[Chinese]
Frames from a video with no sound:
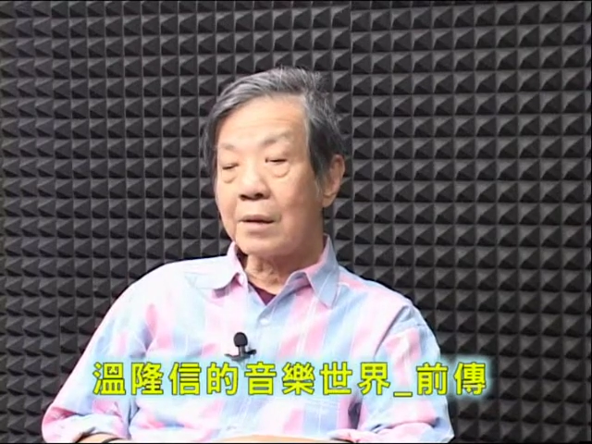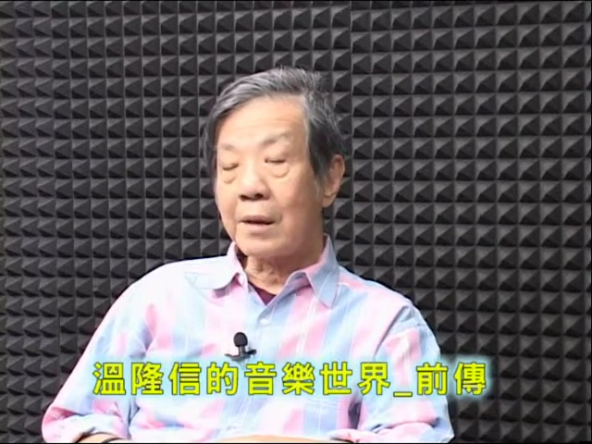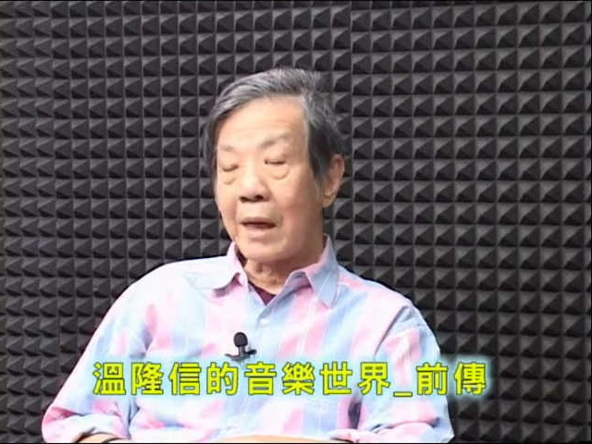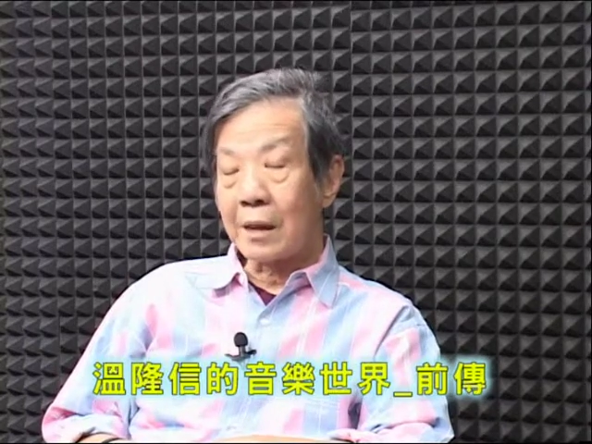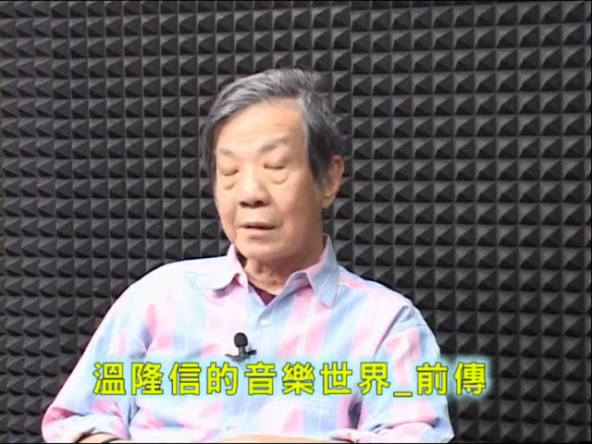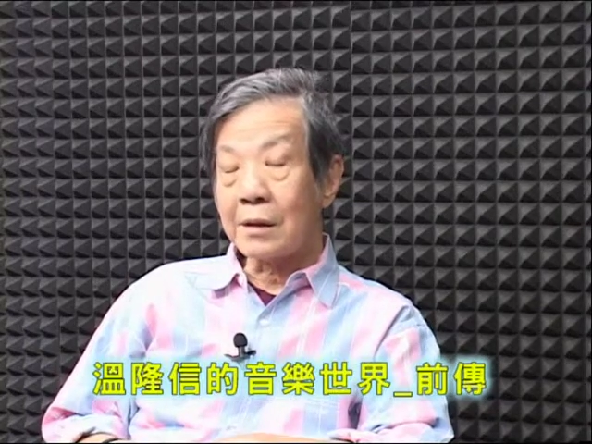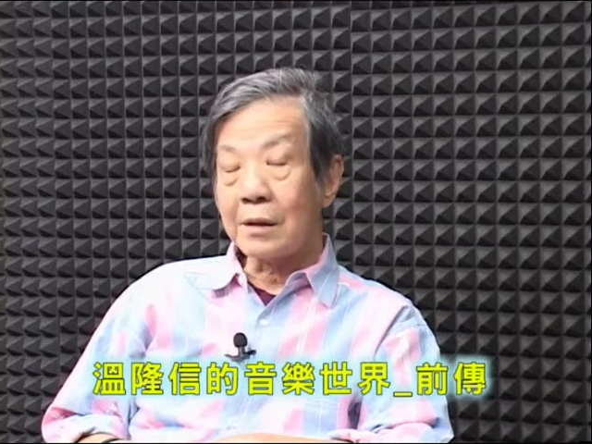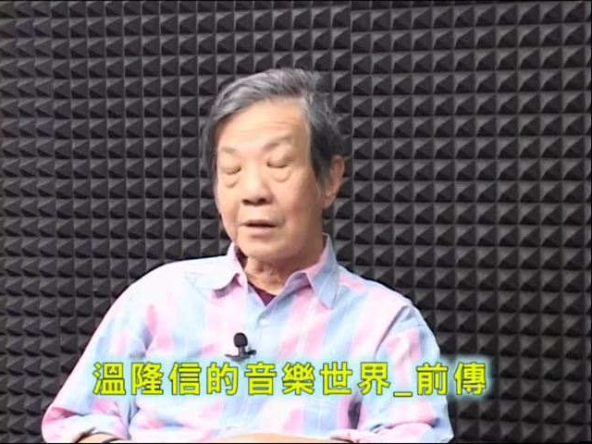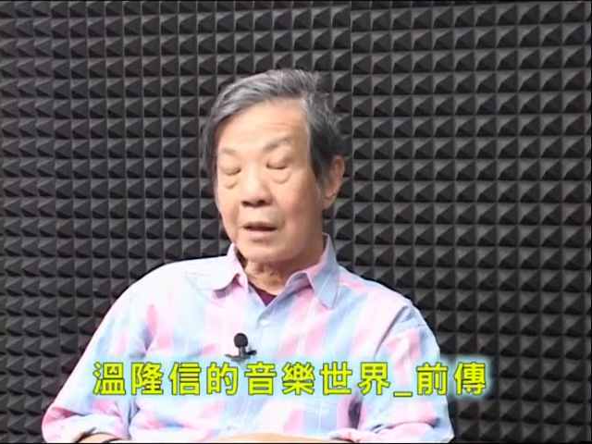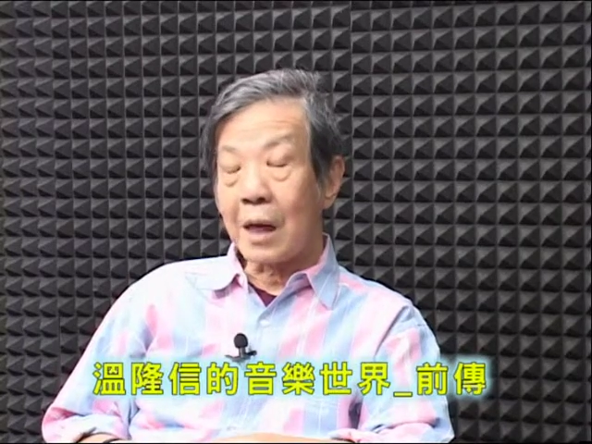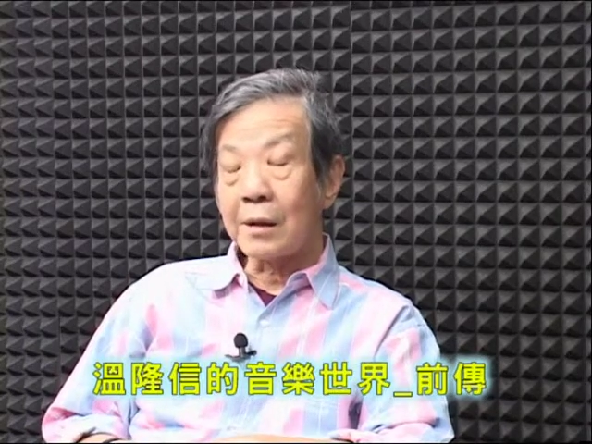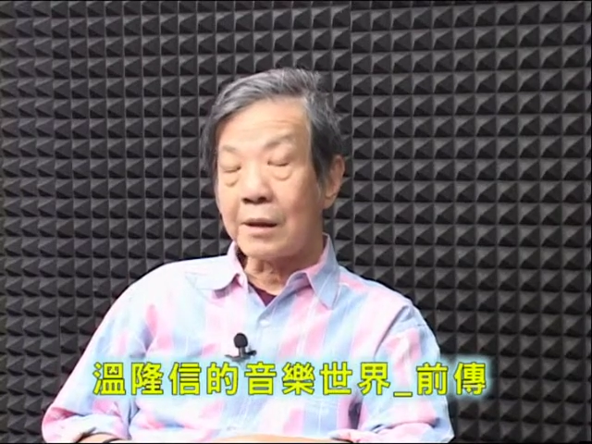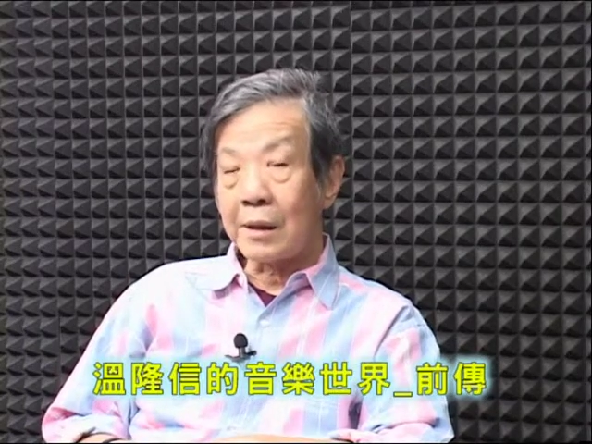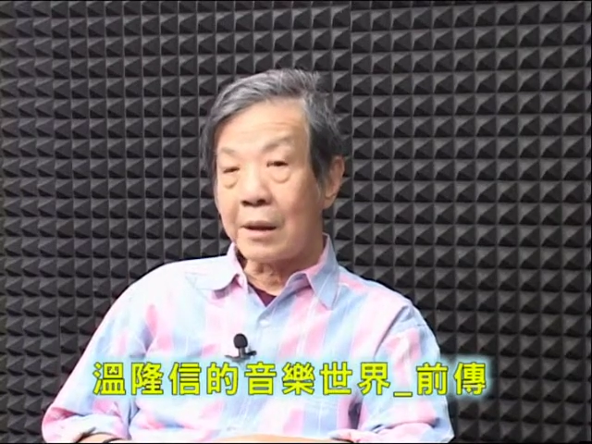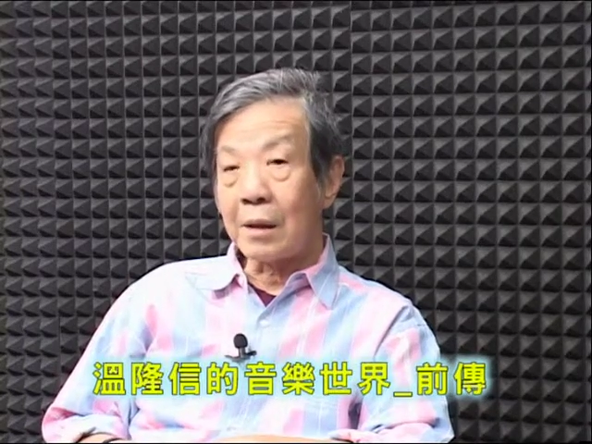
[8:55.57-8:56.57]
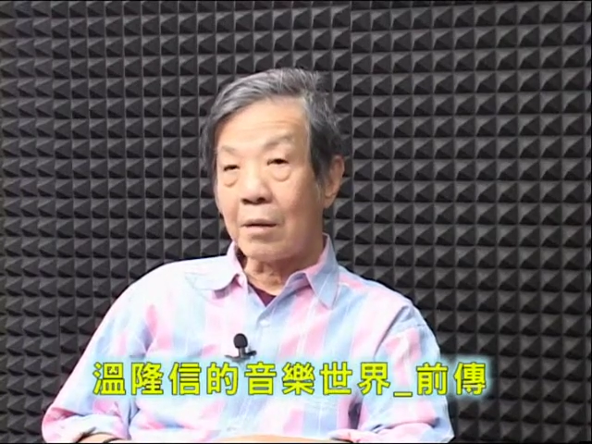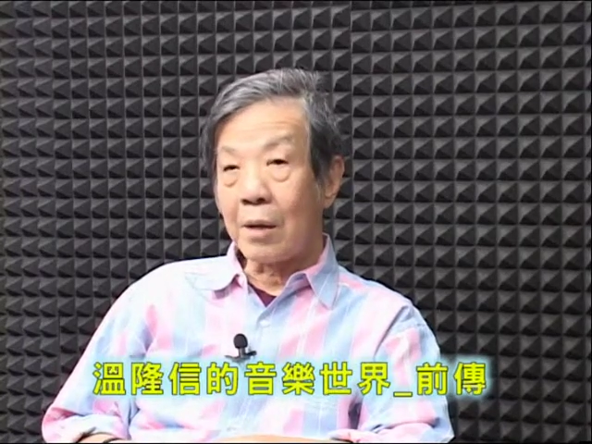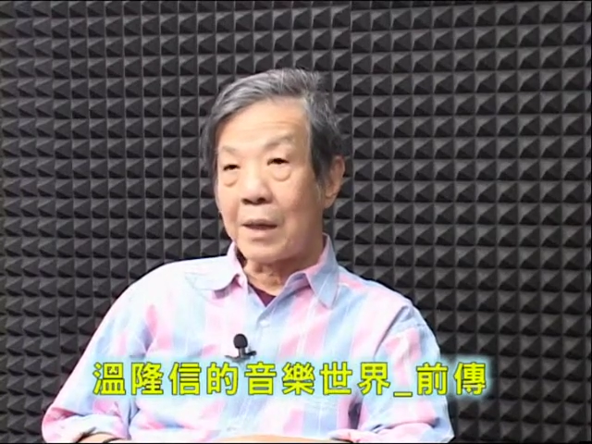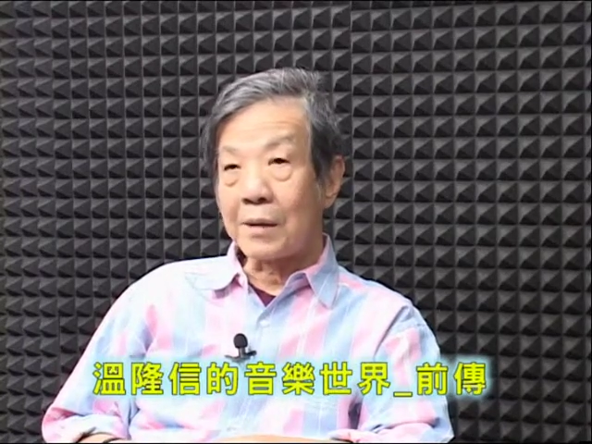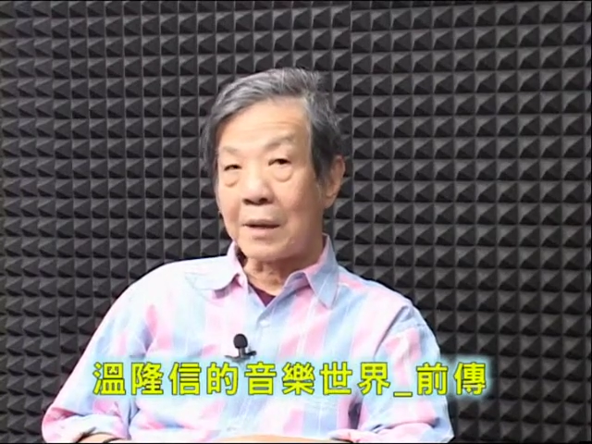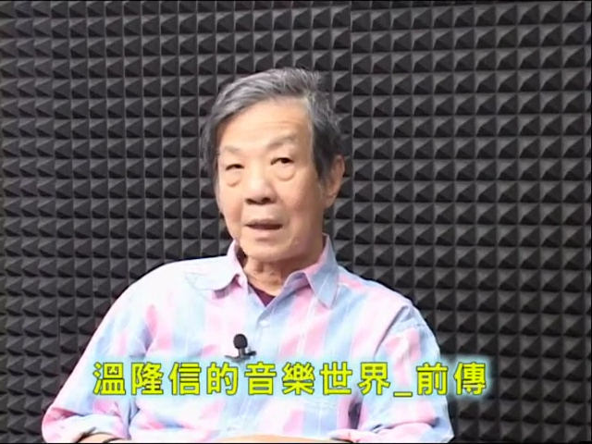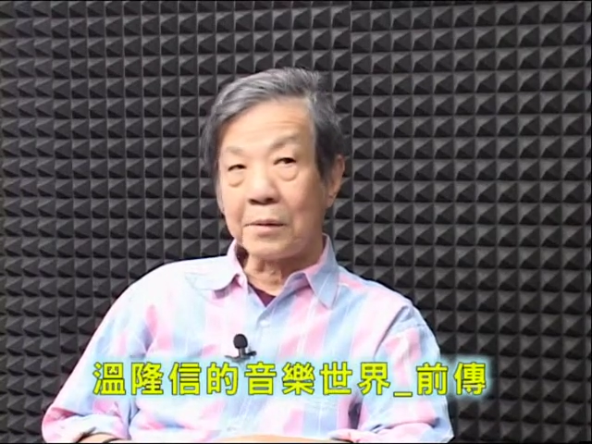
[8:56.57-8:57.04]
两只长笛的
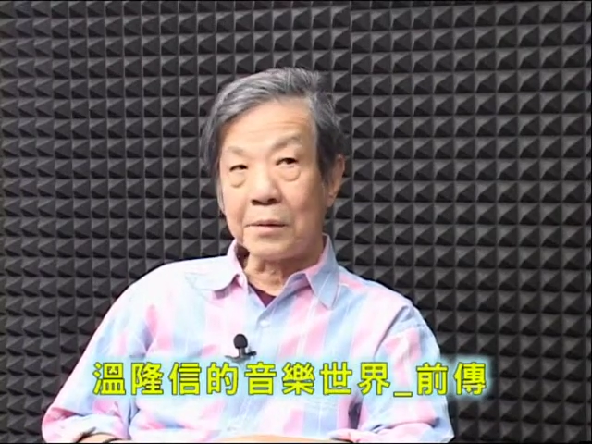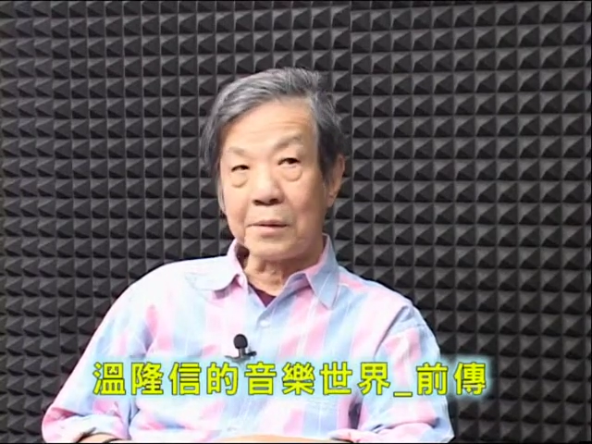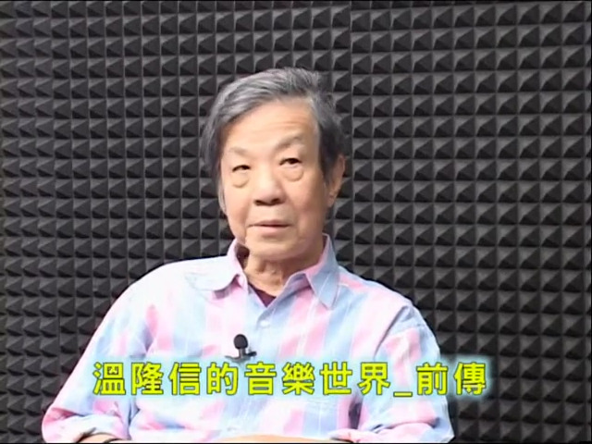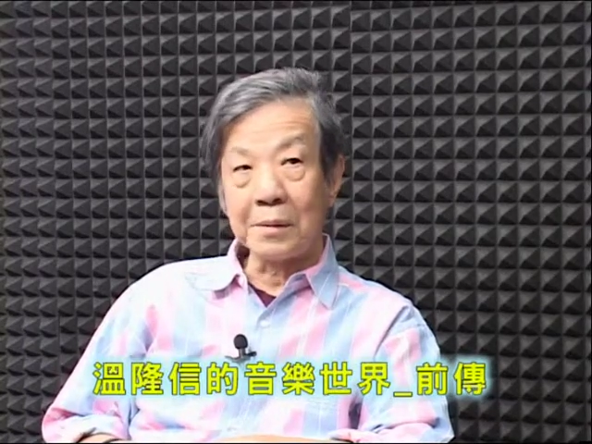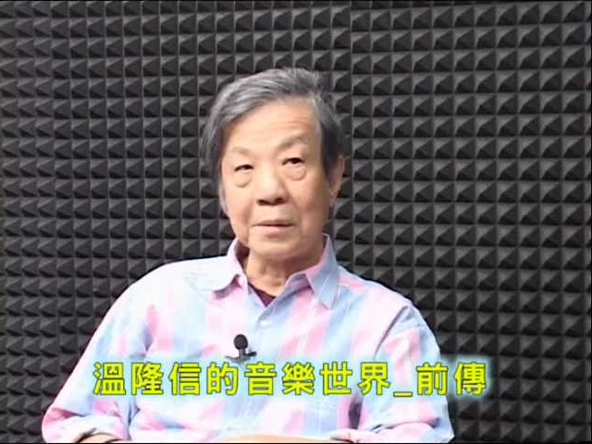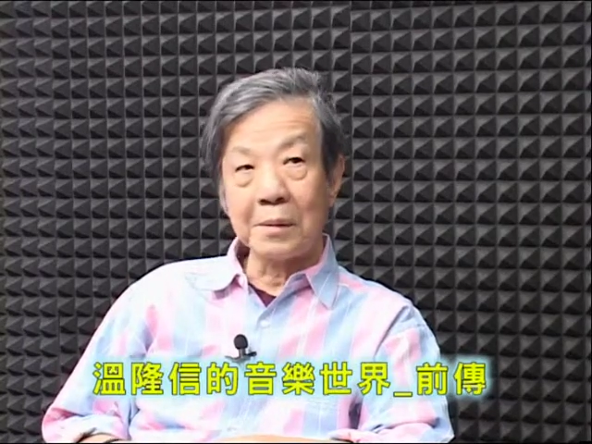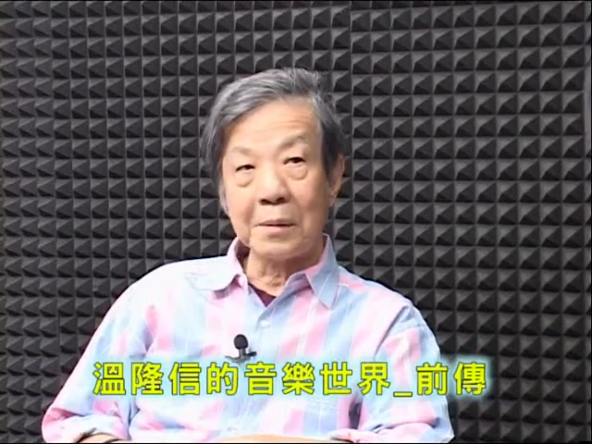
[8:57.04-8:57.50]
幻想曲》，